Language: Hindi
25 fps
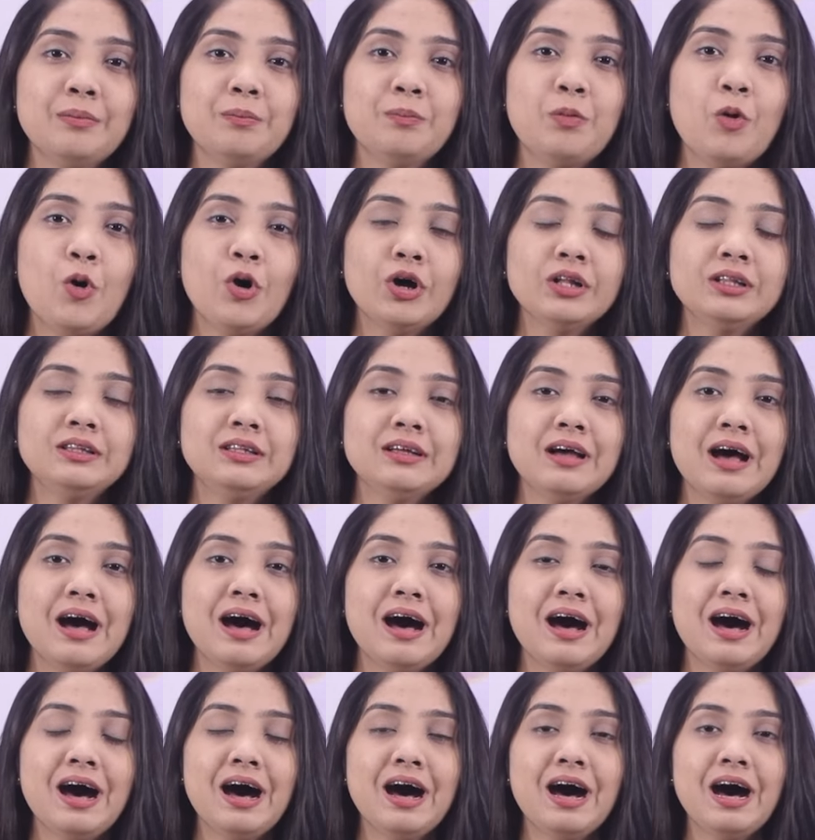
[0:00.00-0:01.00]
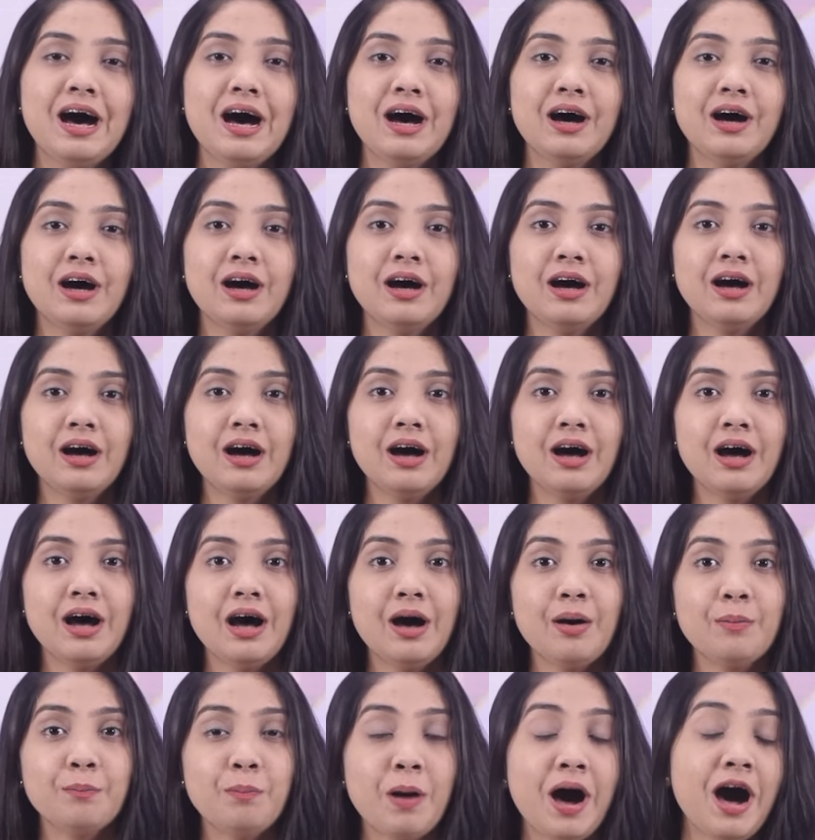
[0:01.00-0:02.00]
बहुत
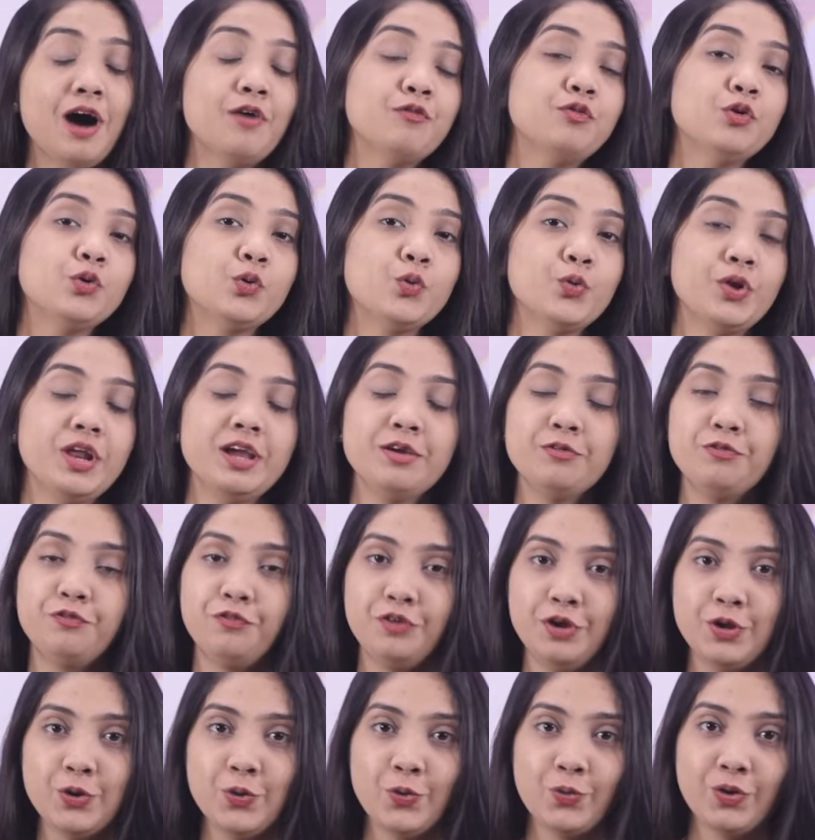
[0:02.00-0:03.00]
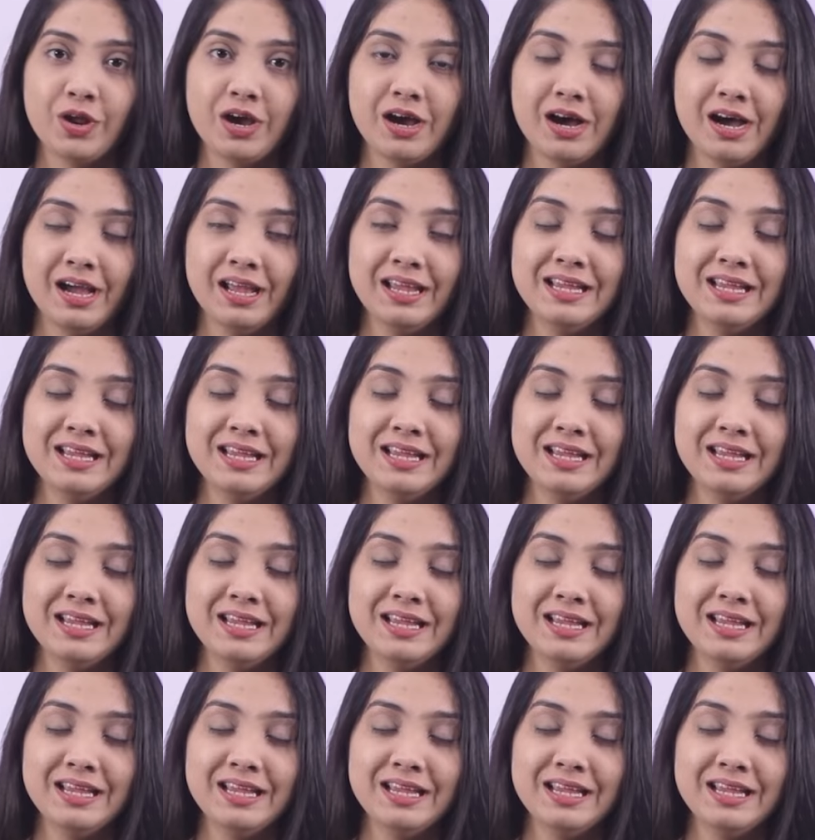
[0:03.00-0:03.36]
भावुक उन्हें फील हो रहा